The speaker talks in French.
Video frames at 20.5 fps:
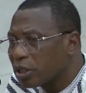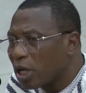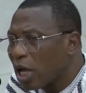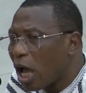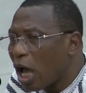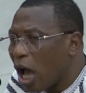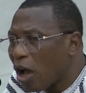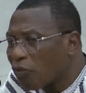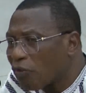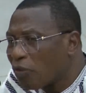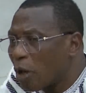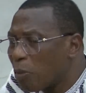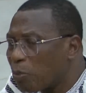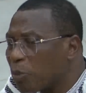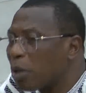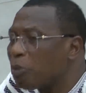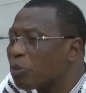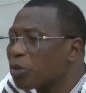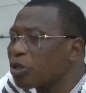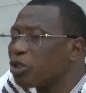avant
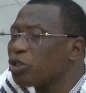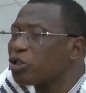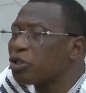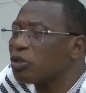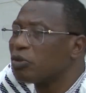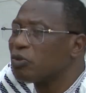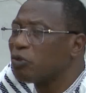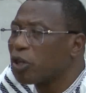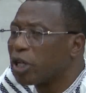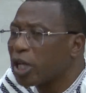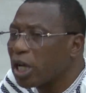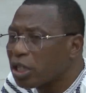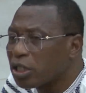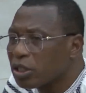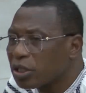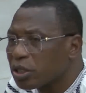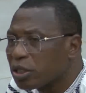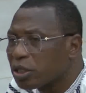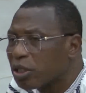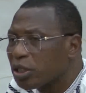même que je ne
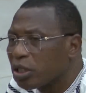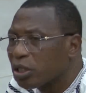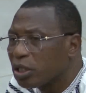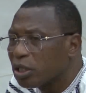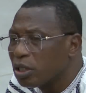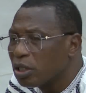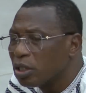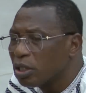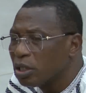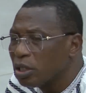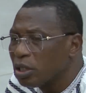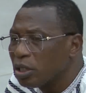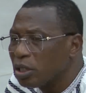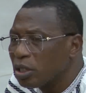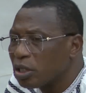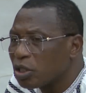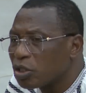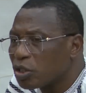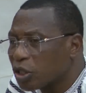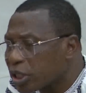voyage,
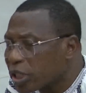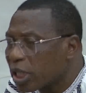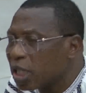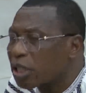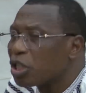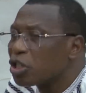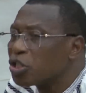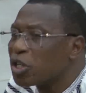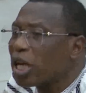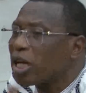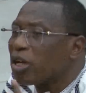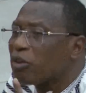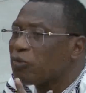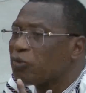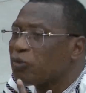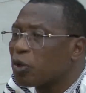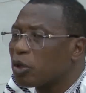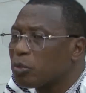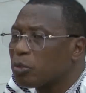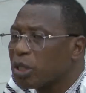j'étais déjà
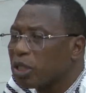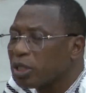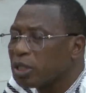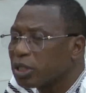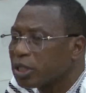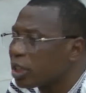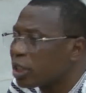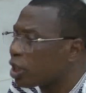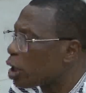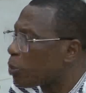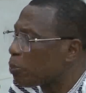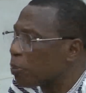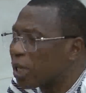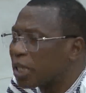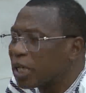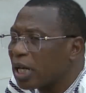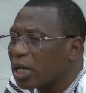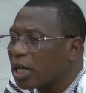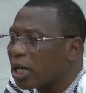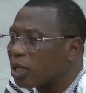informé. C'était pas
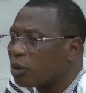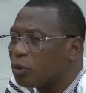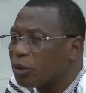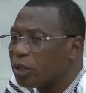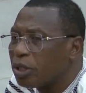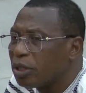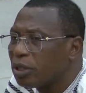dans la nuit.